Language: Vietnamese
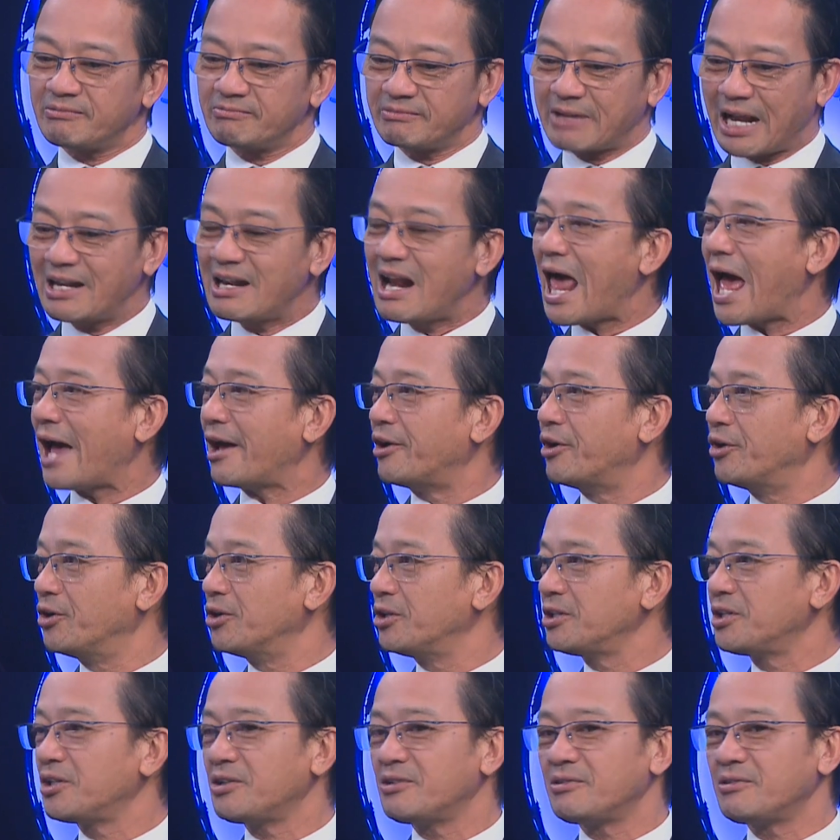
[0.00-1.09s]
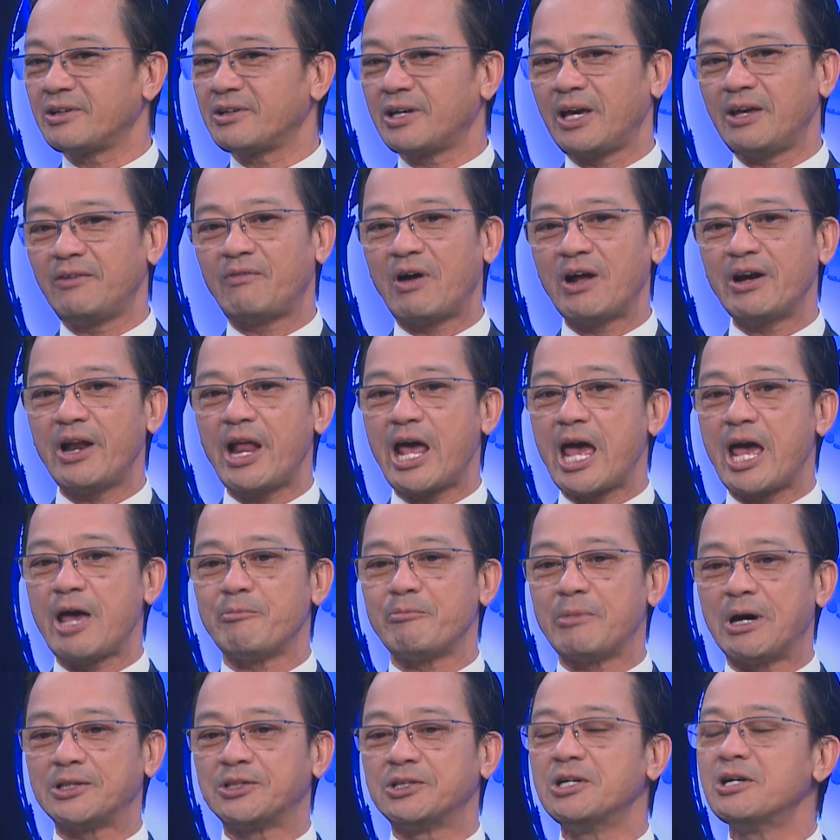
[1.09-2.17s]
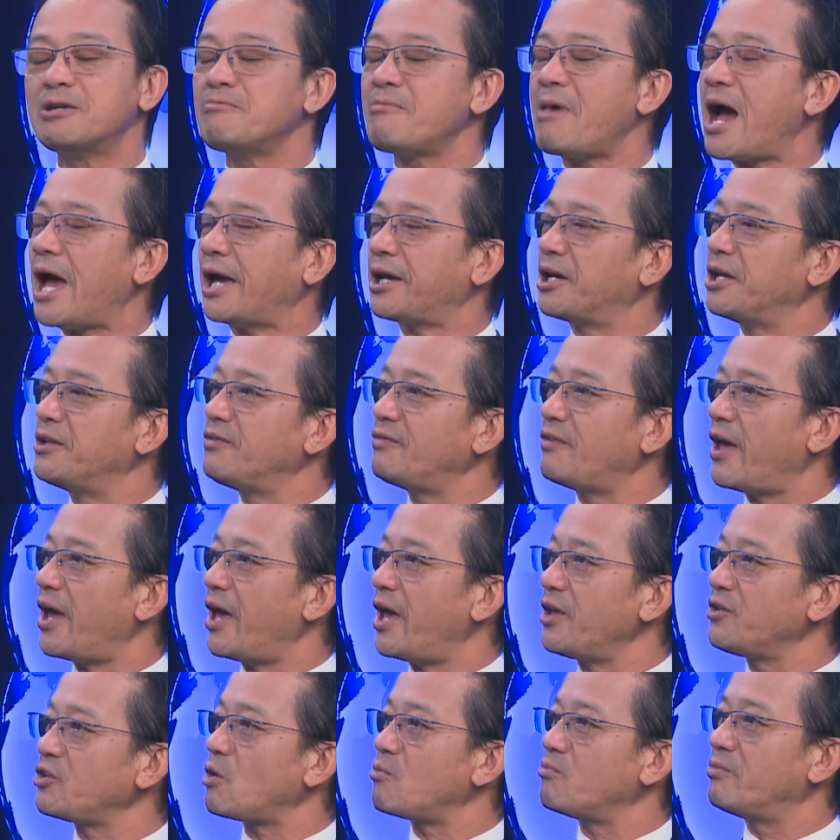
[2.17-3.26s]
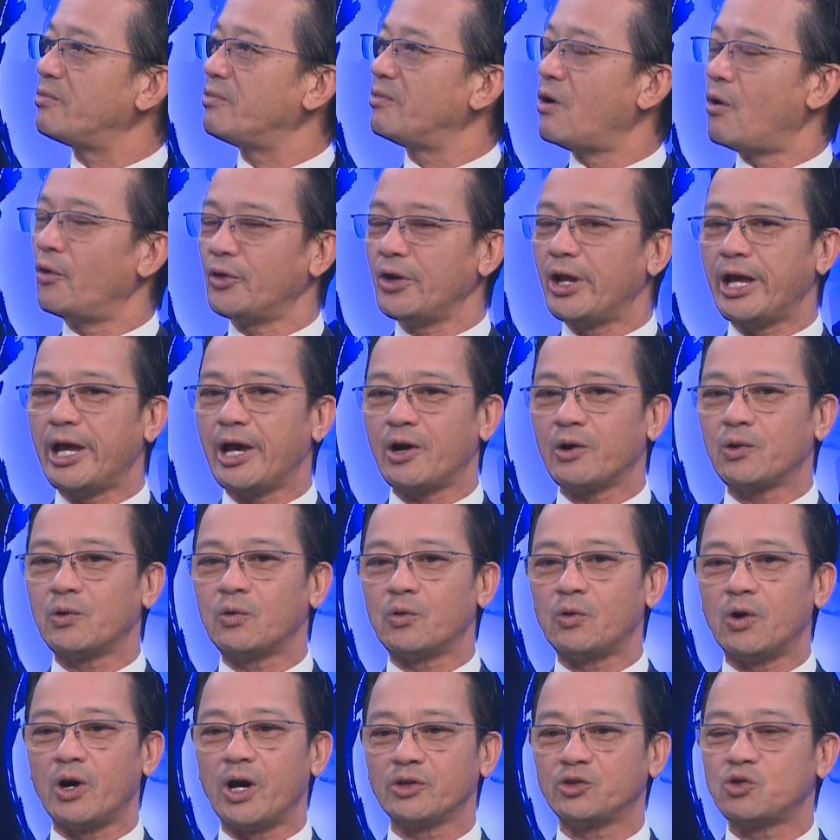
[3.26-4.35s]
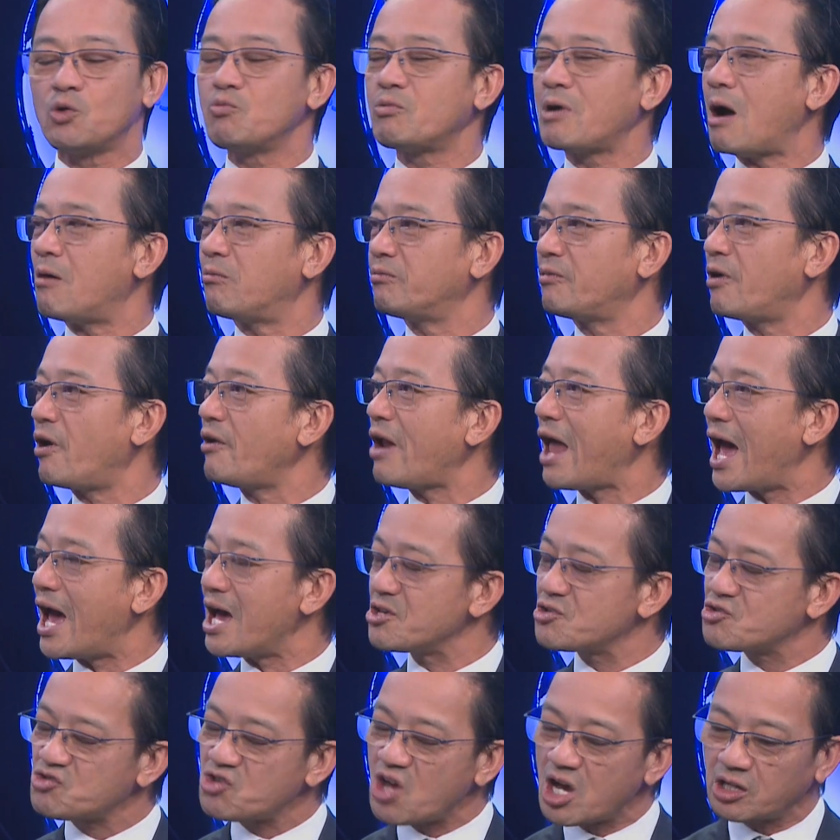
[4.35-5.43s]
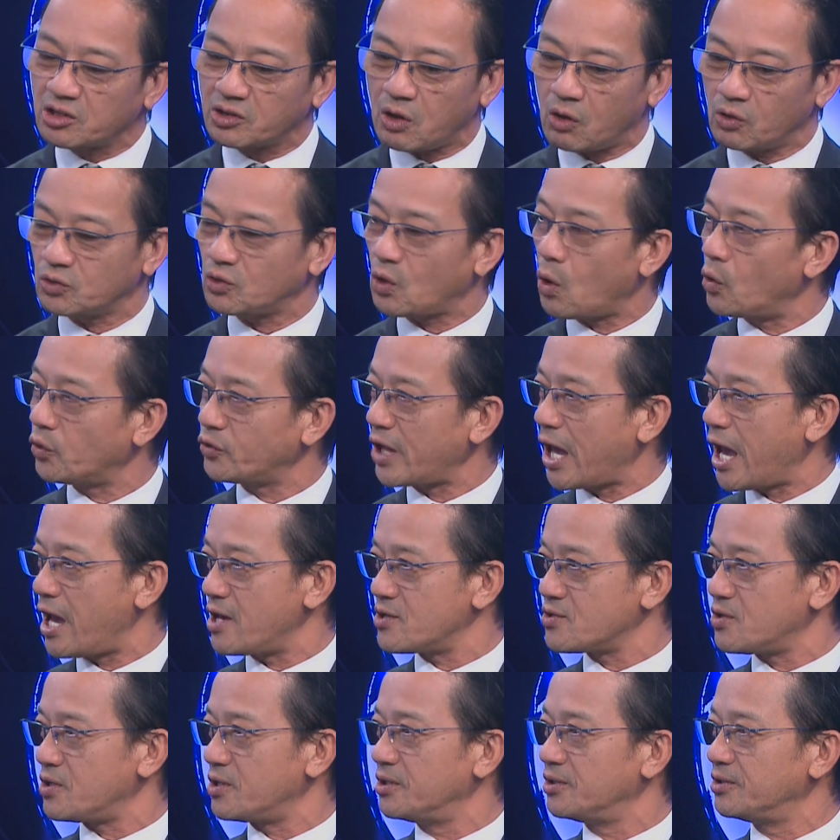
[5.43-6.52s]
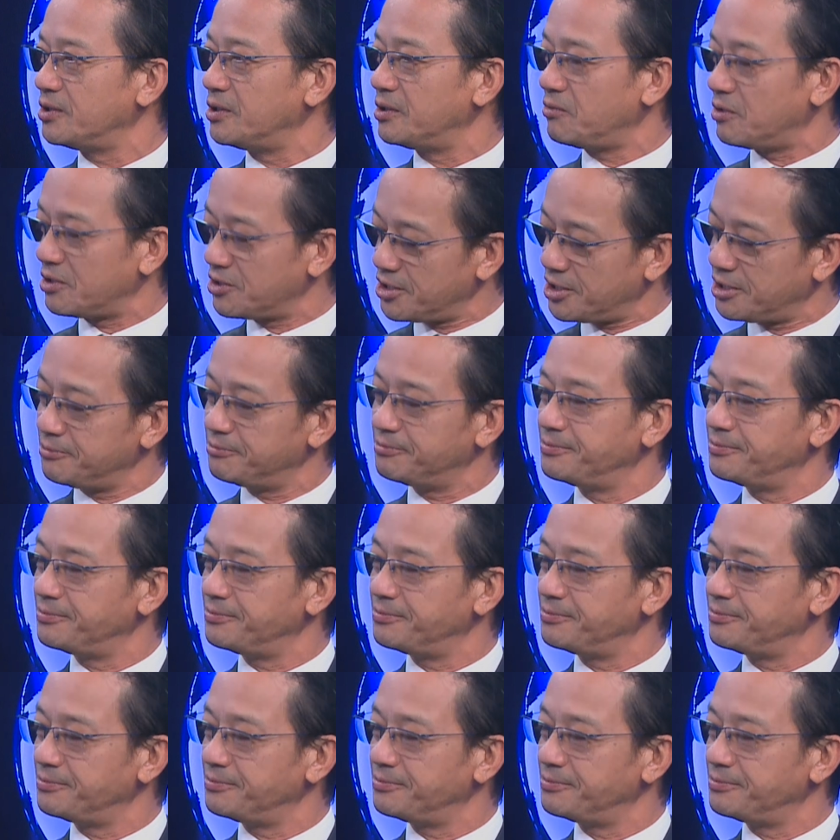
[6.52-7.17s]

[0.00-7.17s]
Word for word: đánh lạc hướng cái vấn đề mà thương mại kinh tế trong nội địa của Trung Cộng nó đã rất tồi tồi tệ rồi thưa luật sư.